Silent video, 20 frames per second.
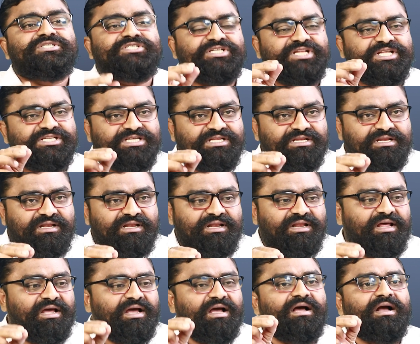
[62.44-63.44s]
చిన్న
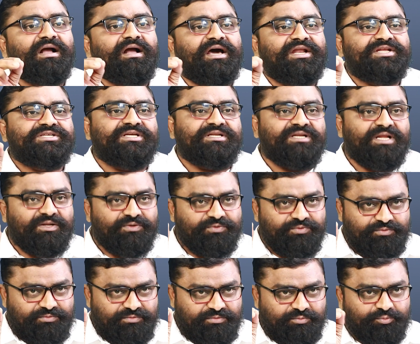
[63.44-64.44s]
చిన్న ఘర్షణలను
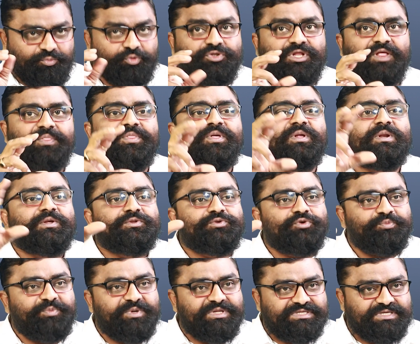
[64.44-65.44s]
భూతద్దంలో
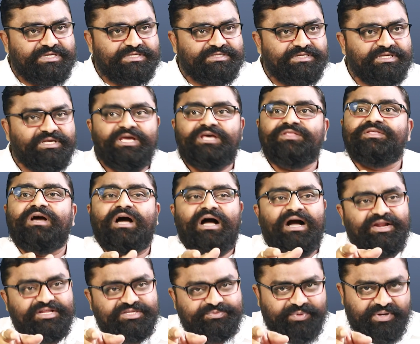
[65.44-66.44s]
చూపించేసి సింగేది
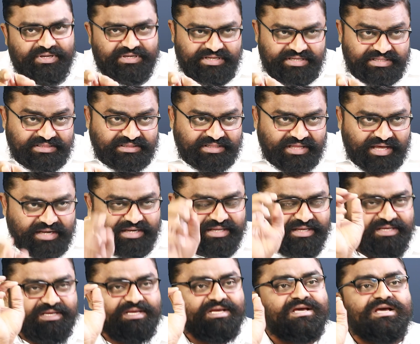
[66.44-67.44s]
కాంగ్రెస్ పార్టీ ఇంతే
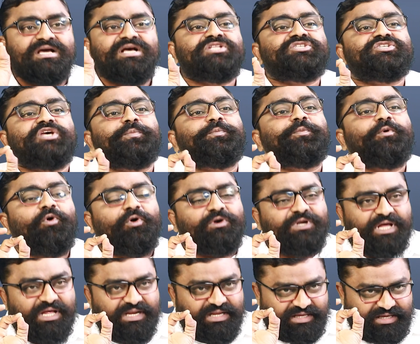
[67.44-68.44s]
అని
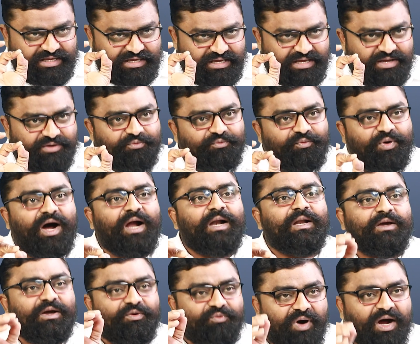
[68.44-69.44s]
చెప్పుకోవటానికి
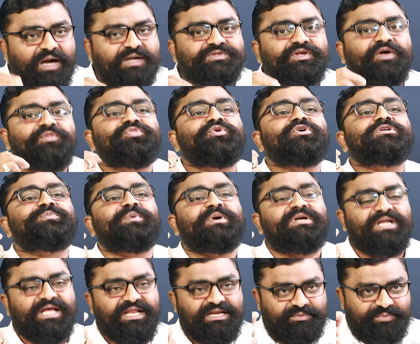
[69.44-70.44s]
వాళ్ళకు వాళ్ళు
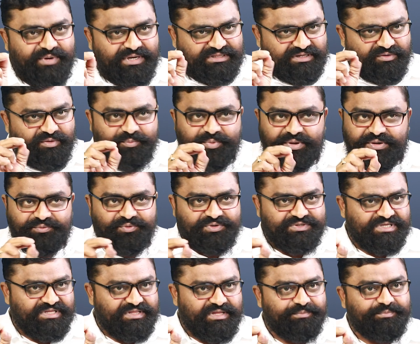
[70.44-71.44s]
సంతోషపడటానికి మాత్రమే
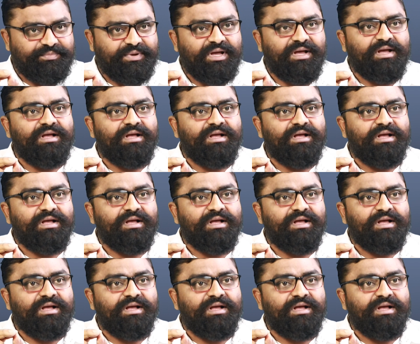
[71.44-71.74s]
పనికొస్తాయి తప్ప